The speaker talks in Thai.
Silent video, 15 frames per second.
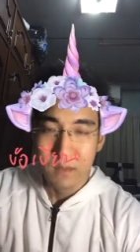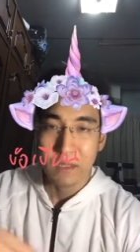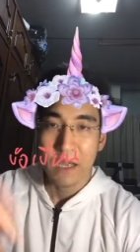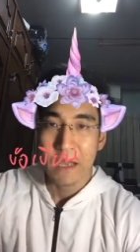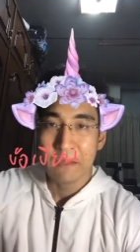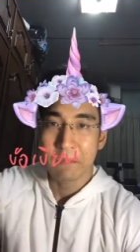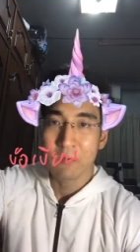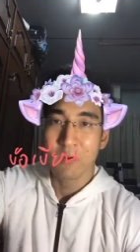
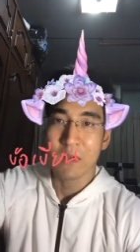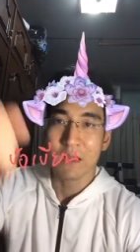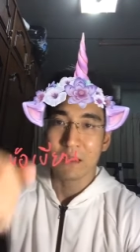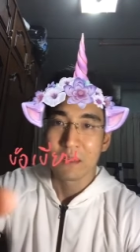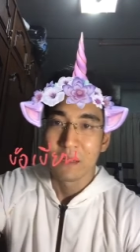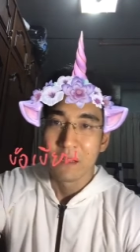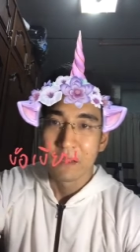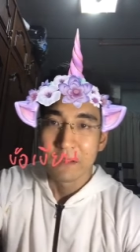ไอ้พวก
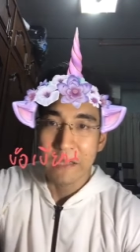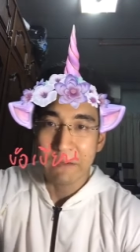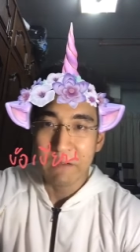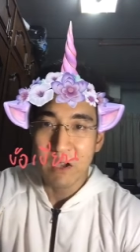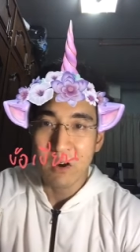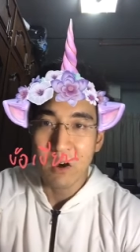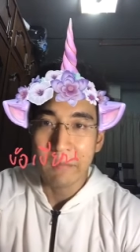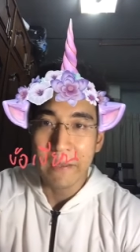นักวิ
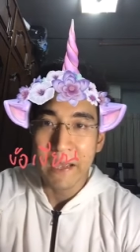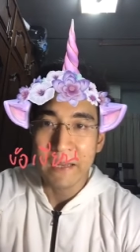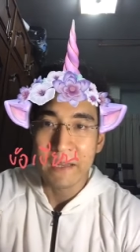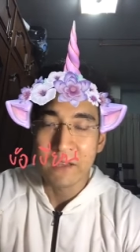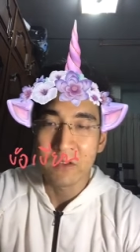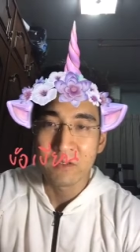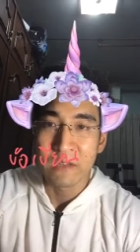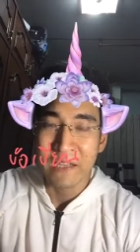เคราะห์แผนและ
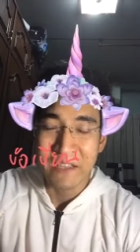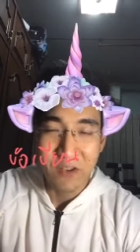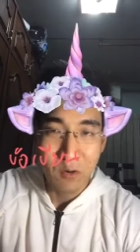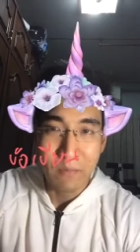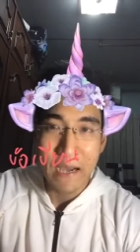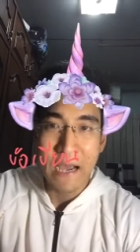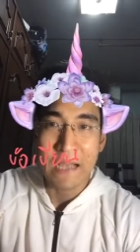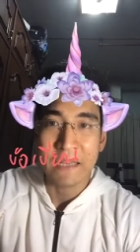นโย
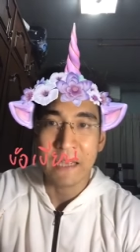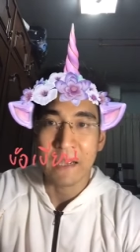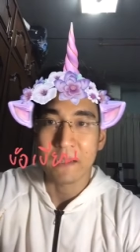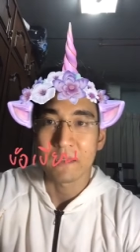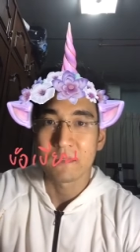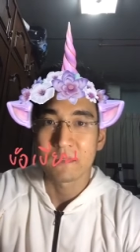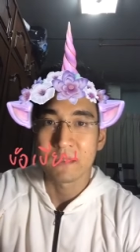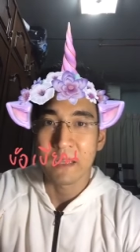บายเนี่ย
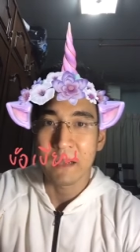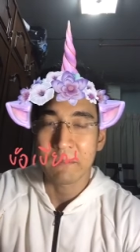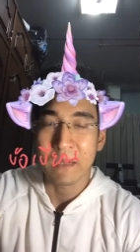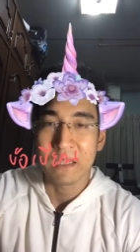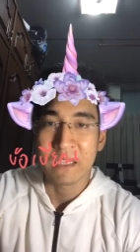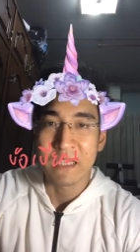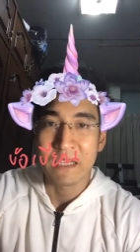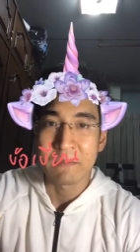นะ บา
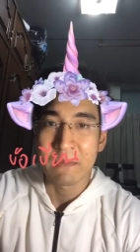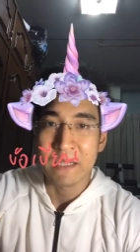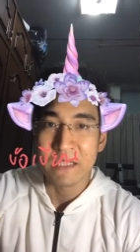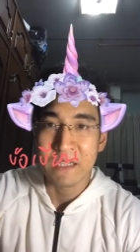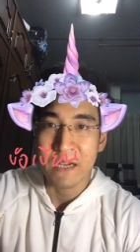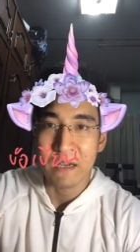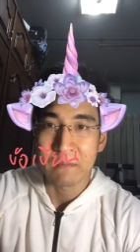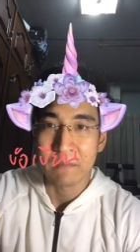งทีมัน
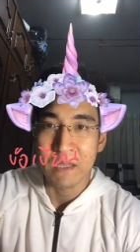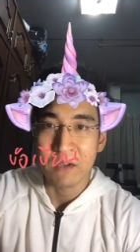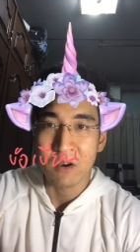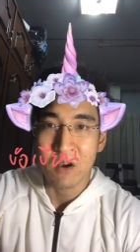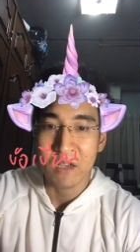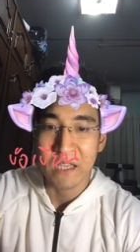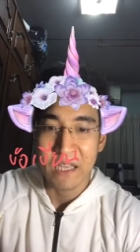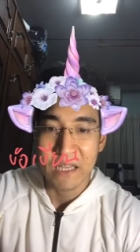จะมีข้
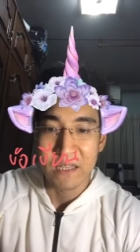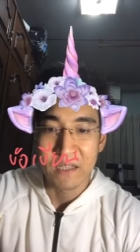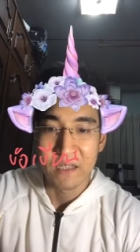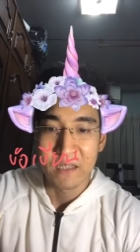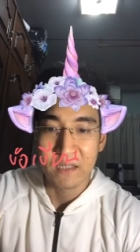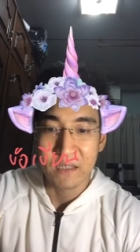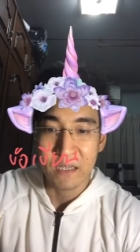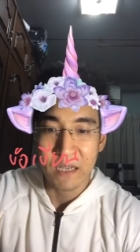อเขียนเย
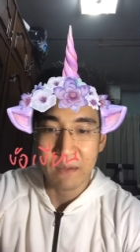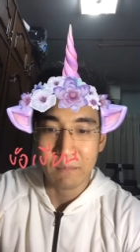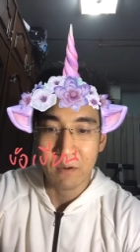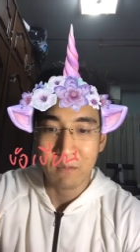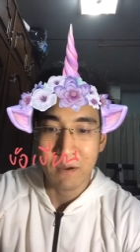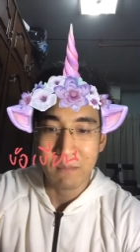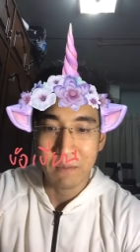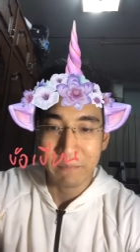อะนะครับ เพ
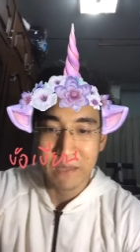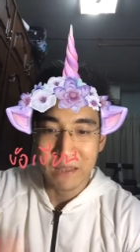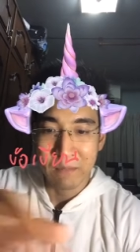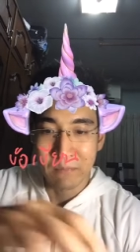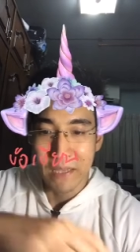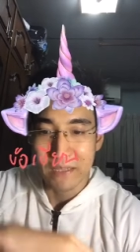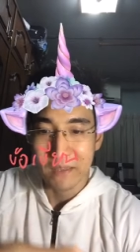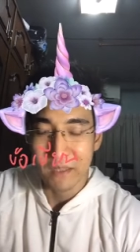ราะว่ามันเป็นตำ
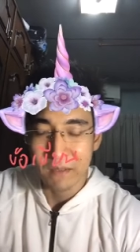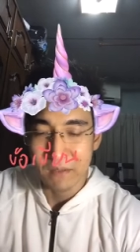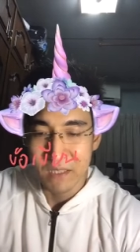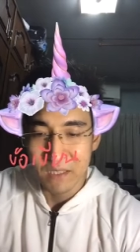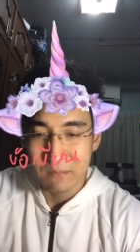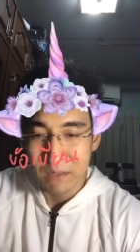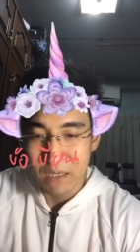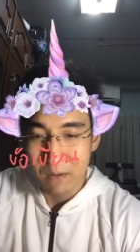แหน่งที่
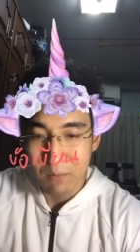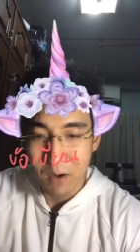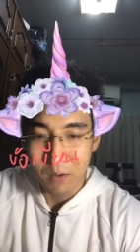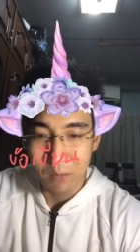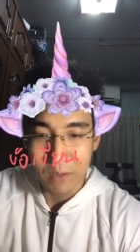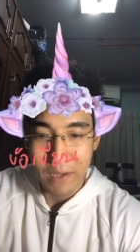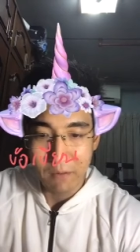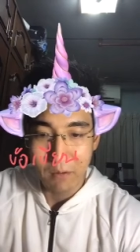ชื่อมันก็บอกอ
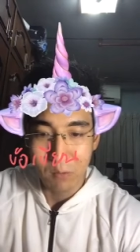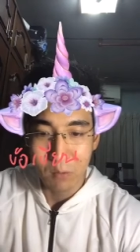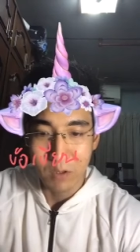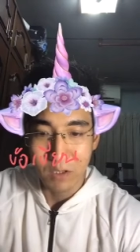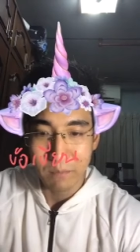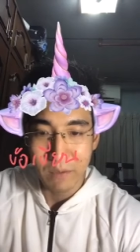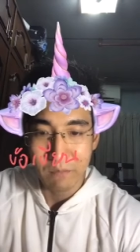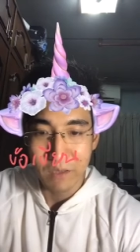ยู่แล้วว่าคุณ
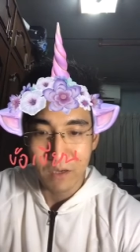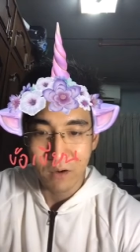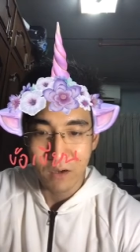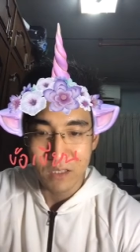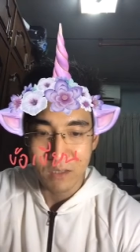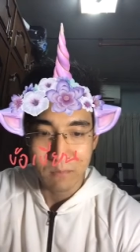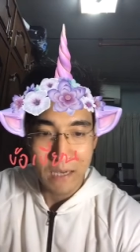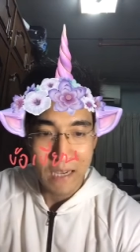ต้องไปวิเคราะห์
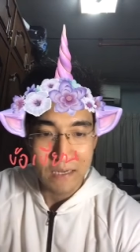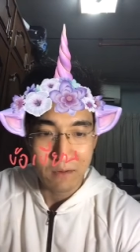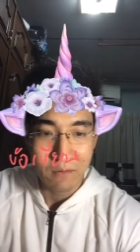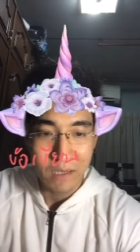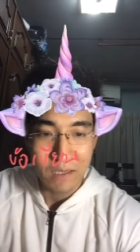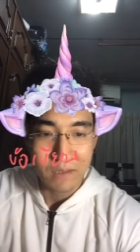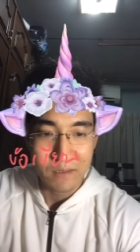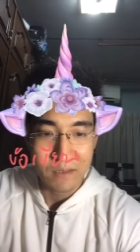ชาวบ้านเขา
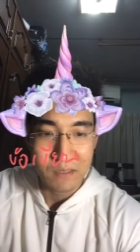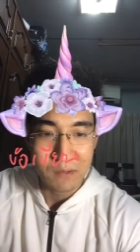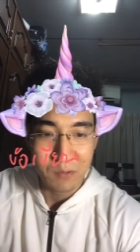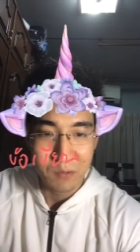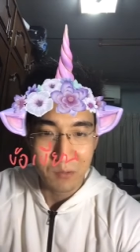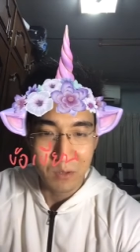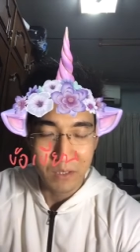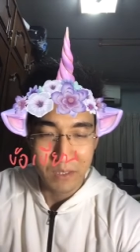อะแล้ว
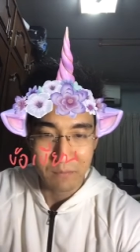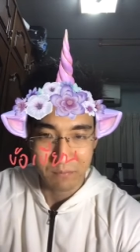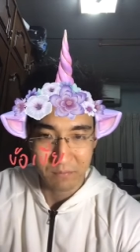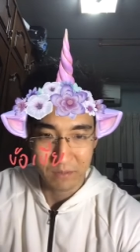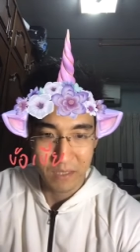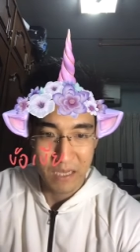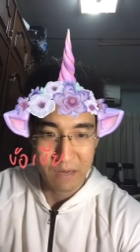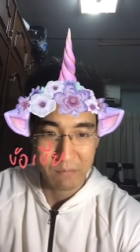คุณจะ
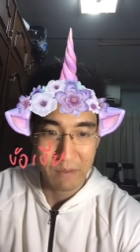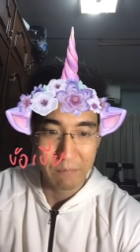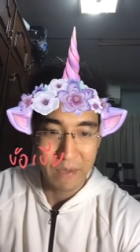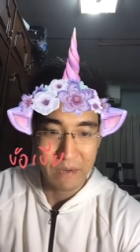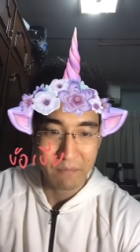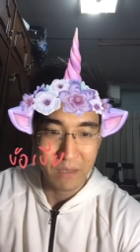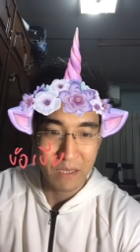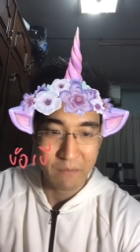เขียนไม่เป็
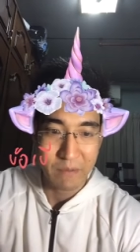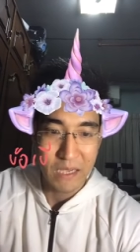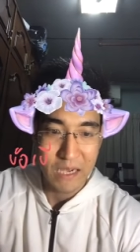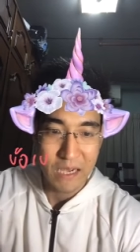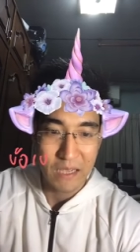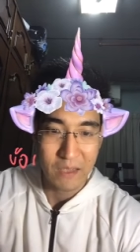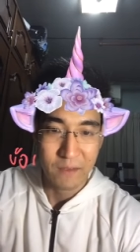นมันก็ไม่ได้